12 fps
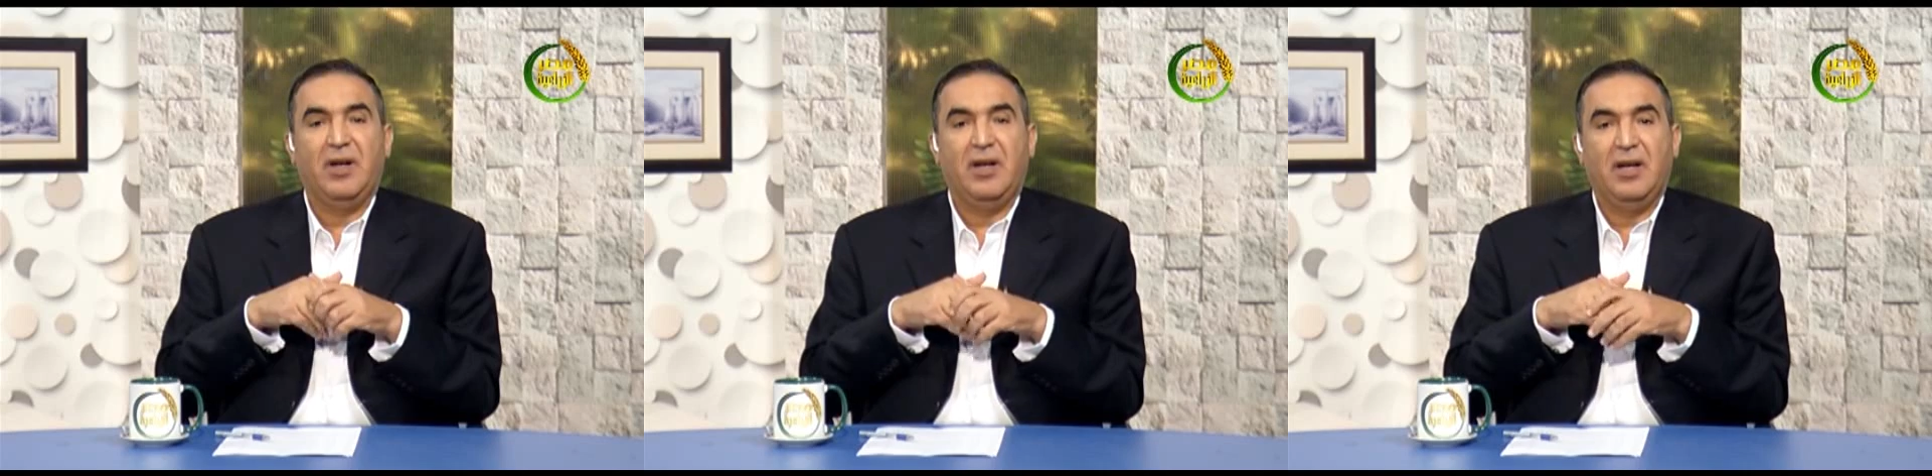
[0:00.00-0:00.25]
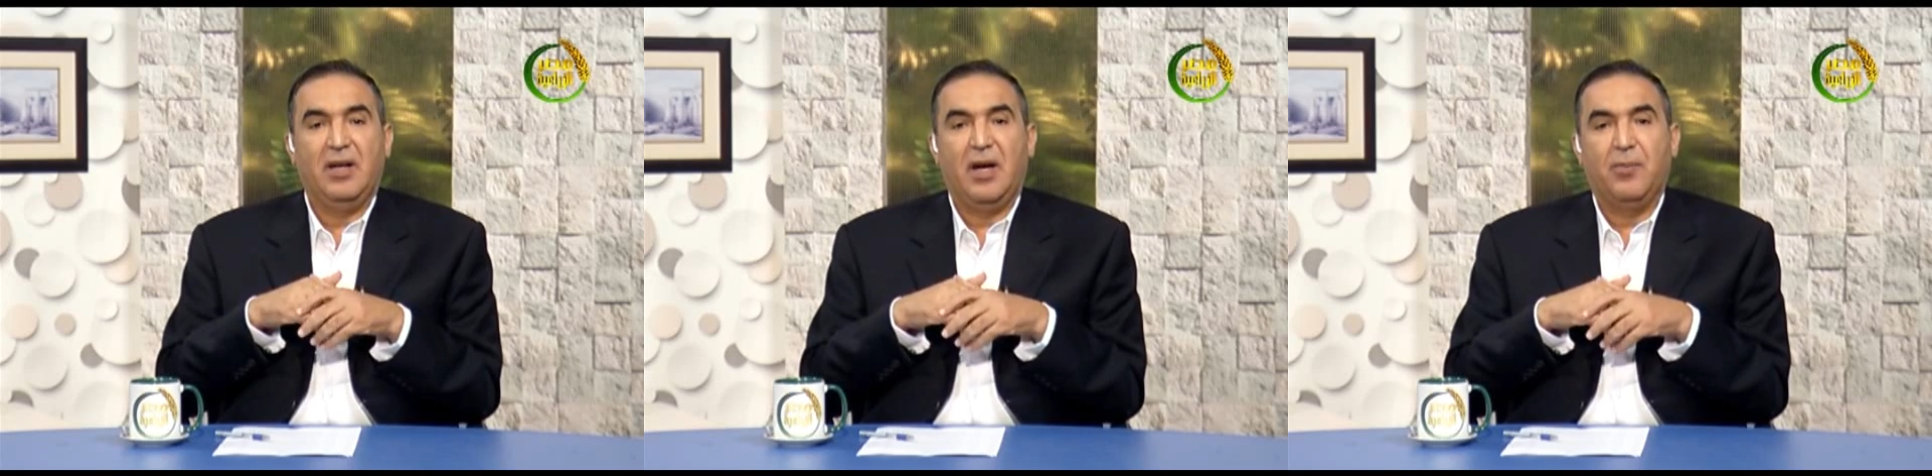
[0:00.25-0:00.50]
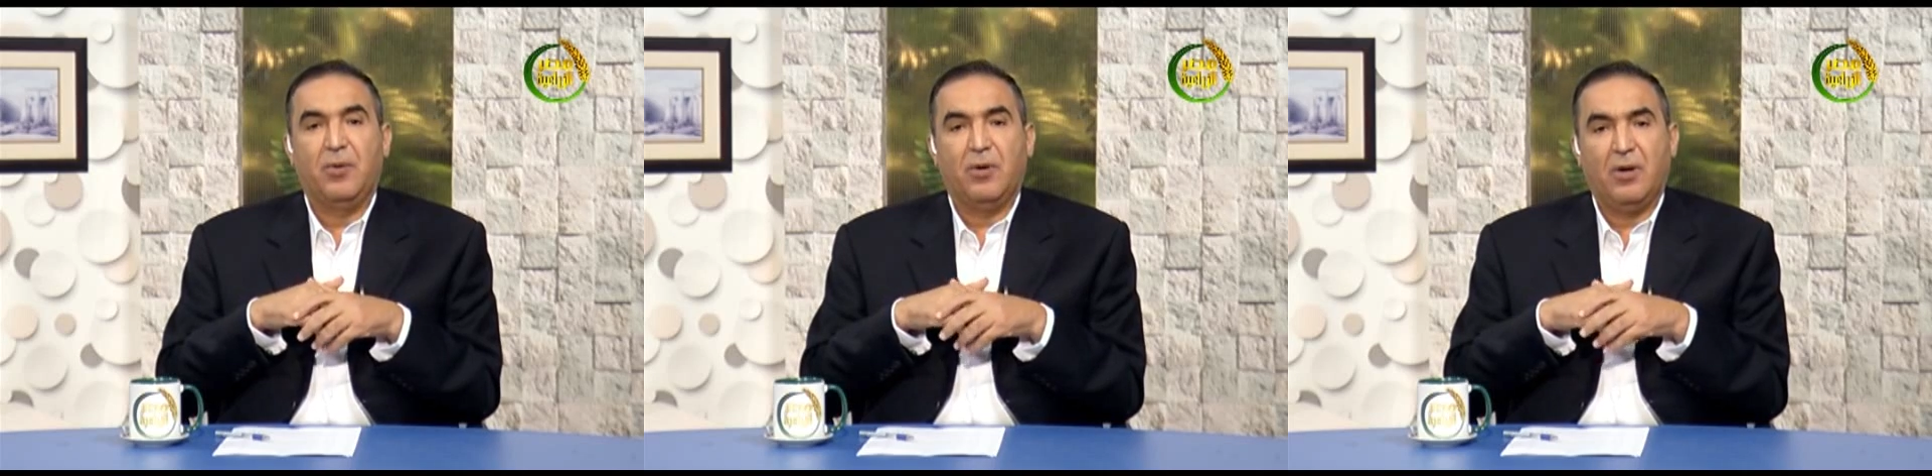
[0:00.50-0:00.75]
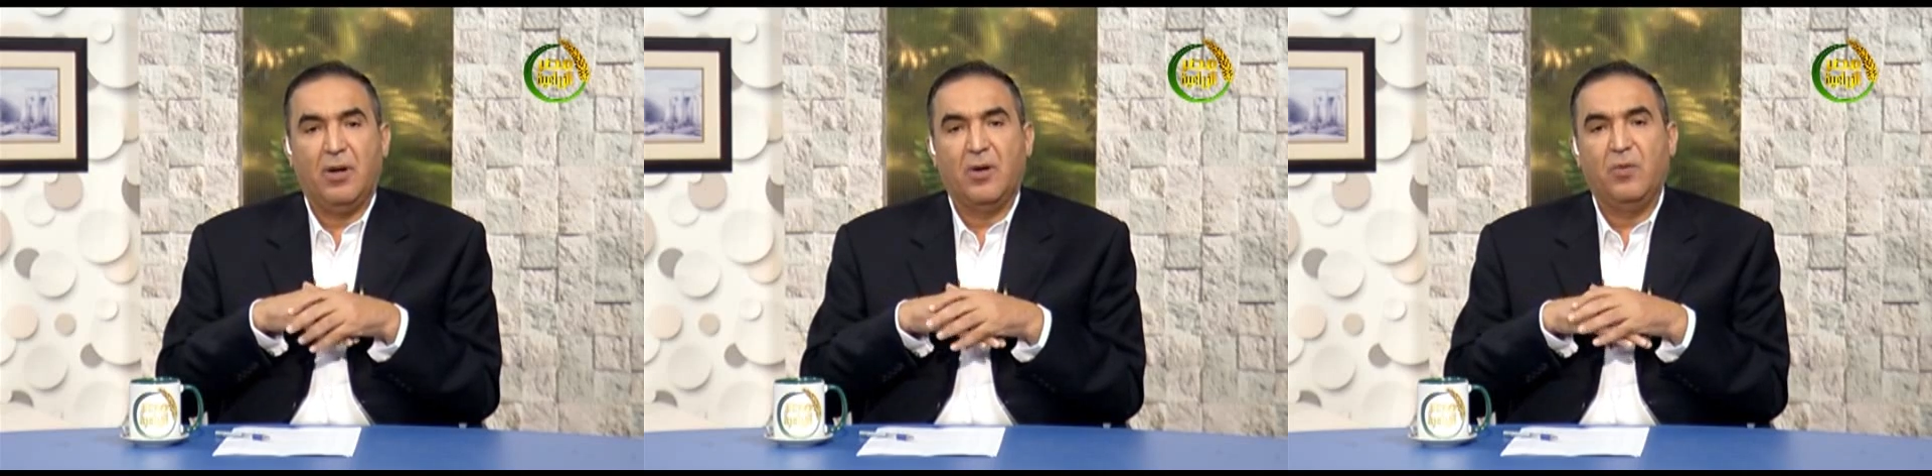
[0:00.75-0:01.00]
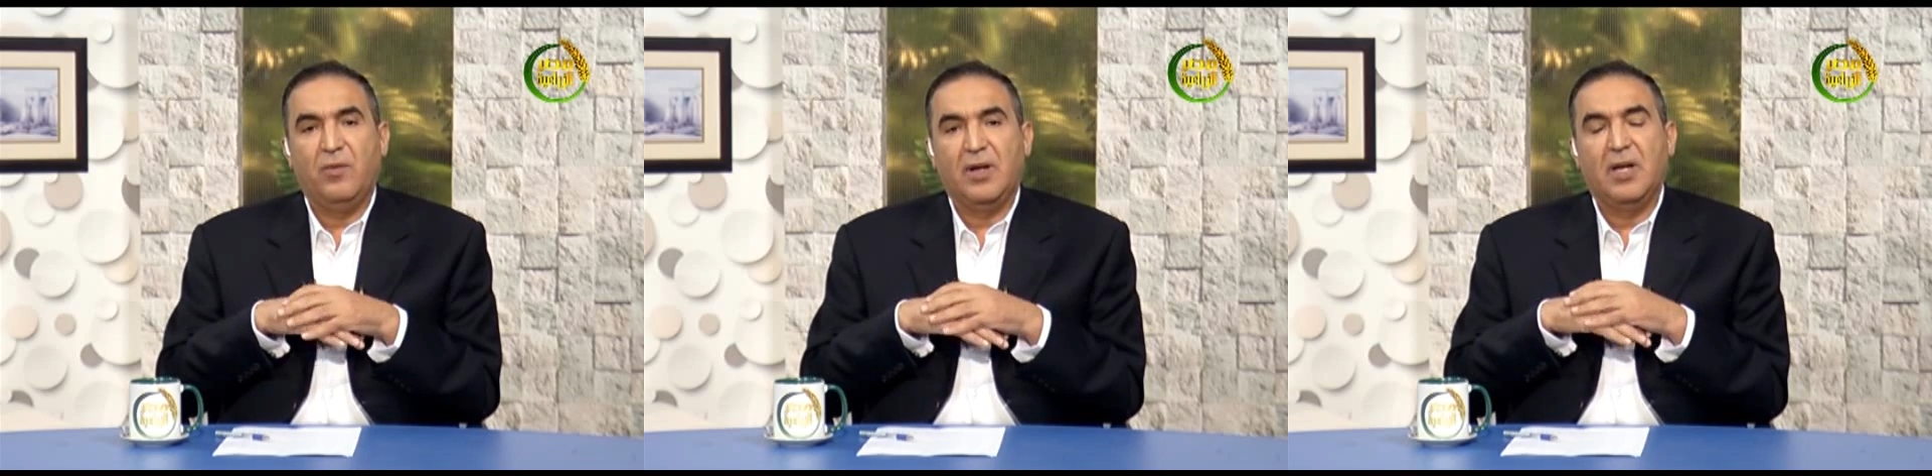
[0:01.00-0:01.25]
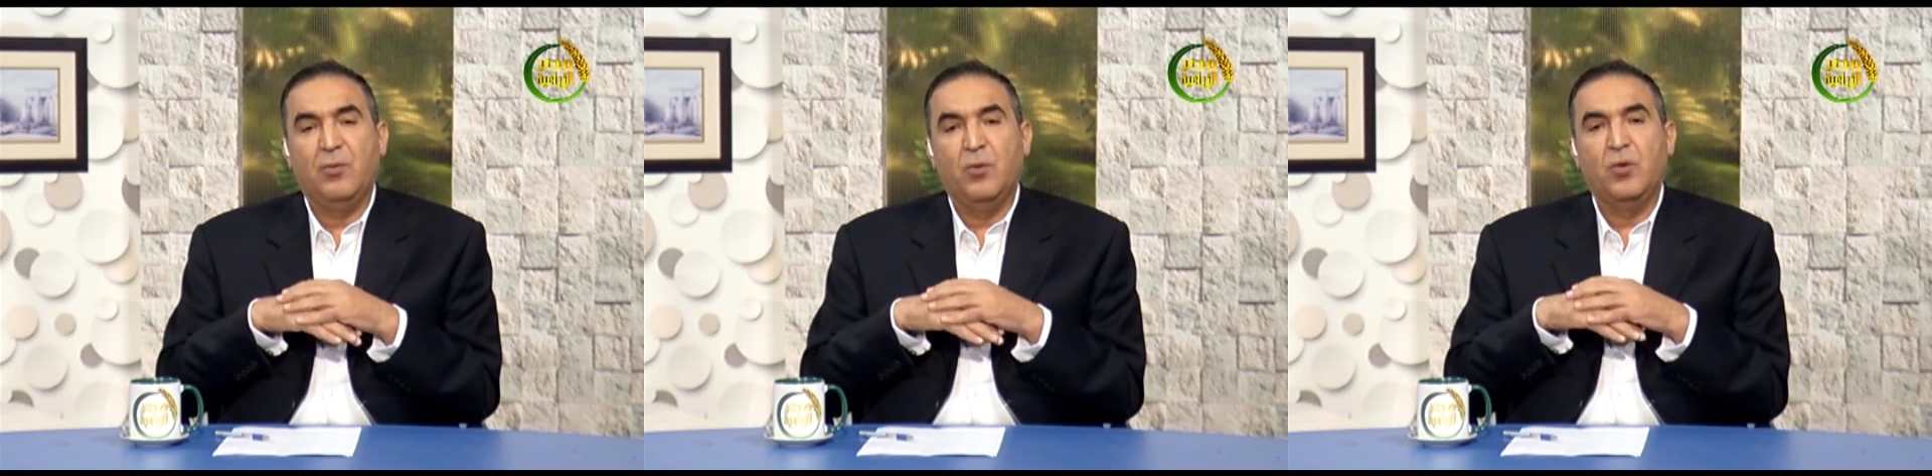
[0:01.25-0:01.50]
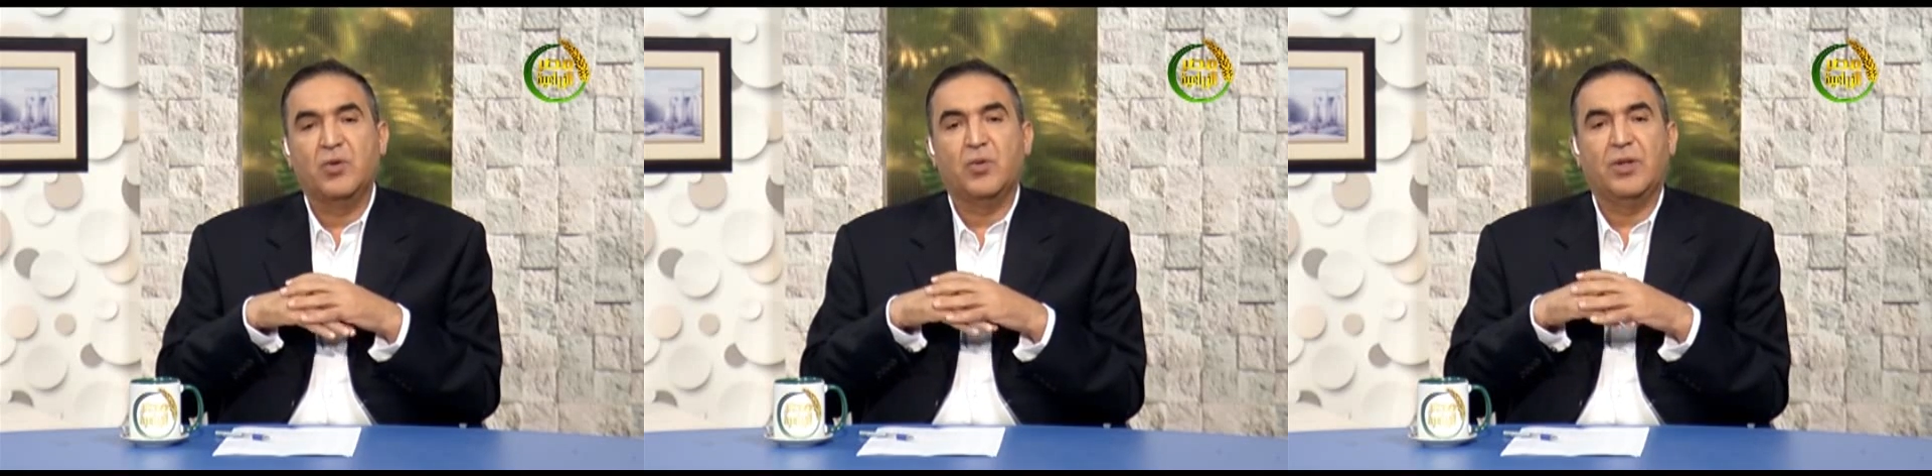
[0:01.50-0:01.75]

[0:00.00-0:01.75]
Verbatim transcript: الأبقار والجاموس